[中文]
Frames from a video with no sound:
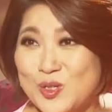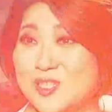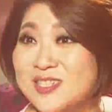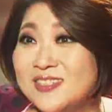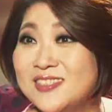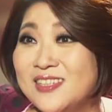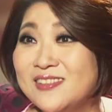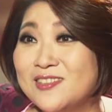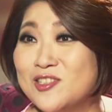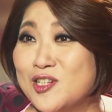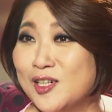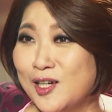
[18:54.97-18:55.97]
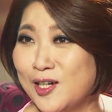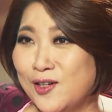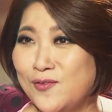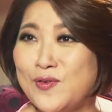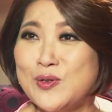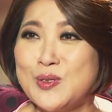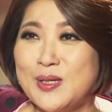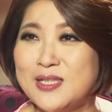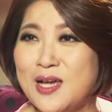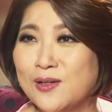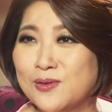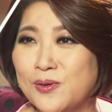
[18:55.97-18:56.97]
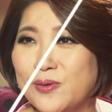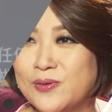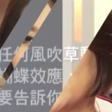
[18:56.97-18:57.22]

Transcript: 全世界的任何风吹草动